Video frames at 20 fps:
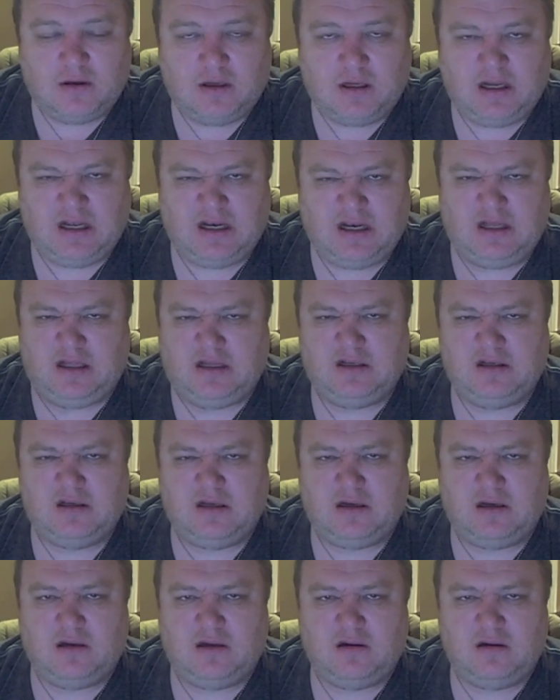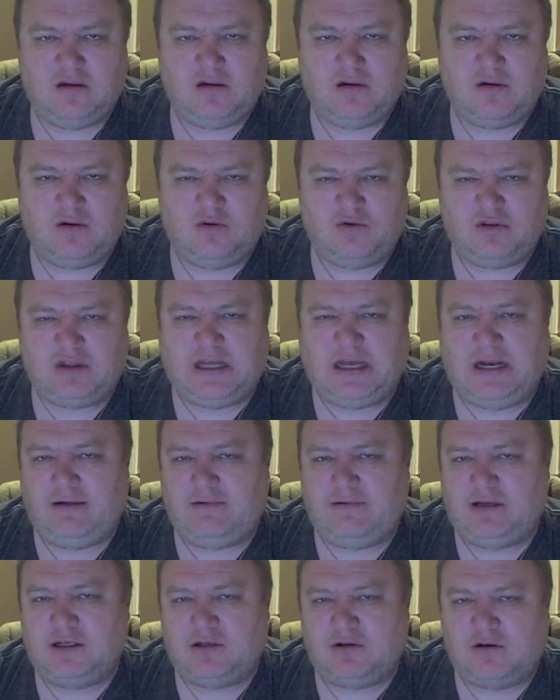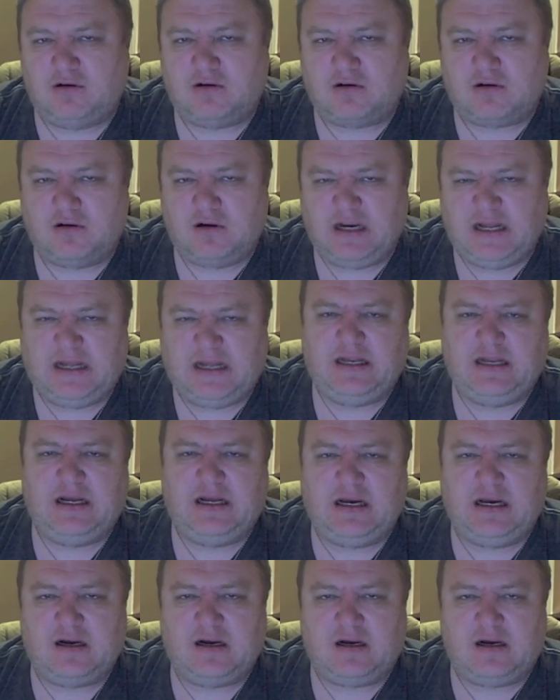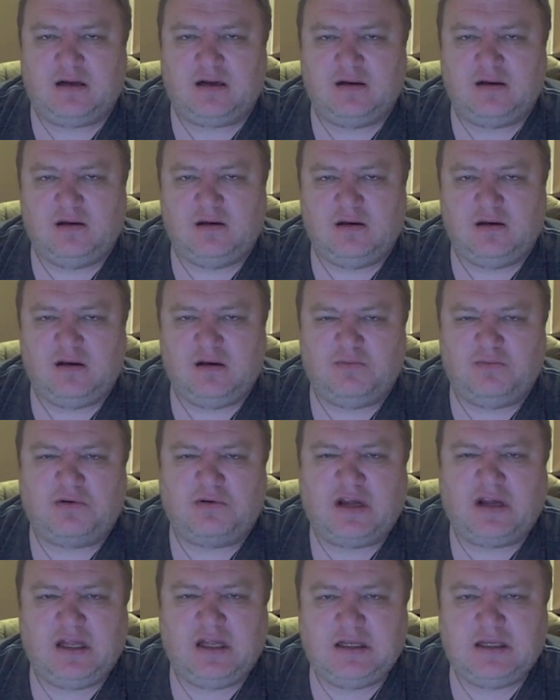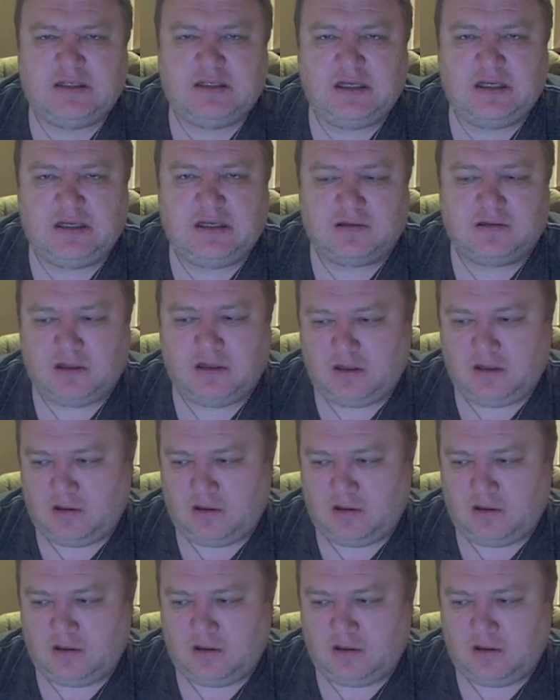Y le dice, un televisor, Lady Gaga. ¿Por qué decís?